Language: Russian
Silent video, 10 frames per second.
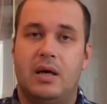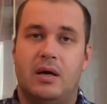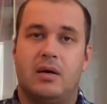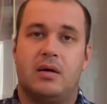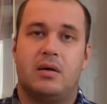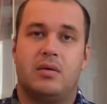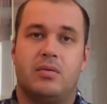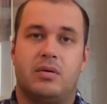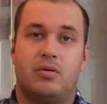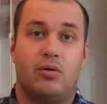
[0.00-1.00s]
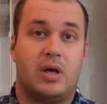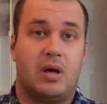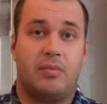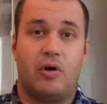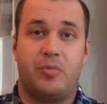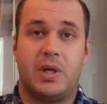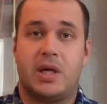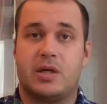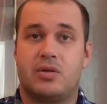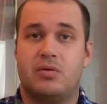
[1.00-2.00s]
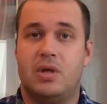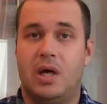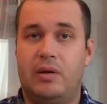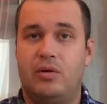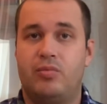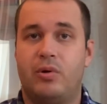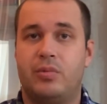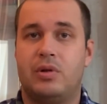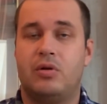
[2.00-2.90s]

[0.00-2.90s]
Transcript: а, только «Мою прекрасную няню» и помнит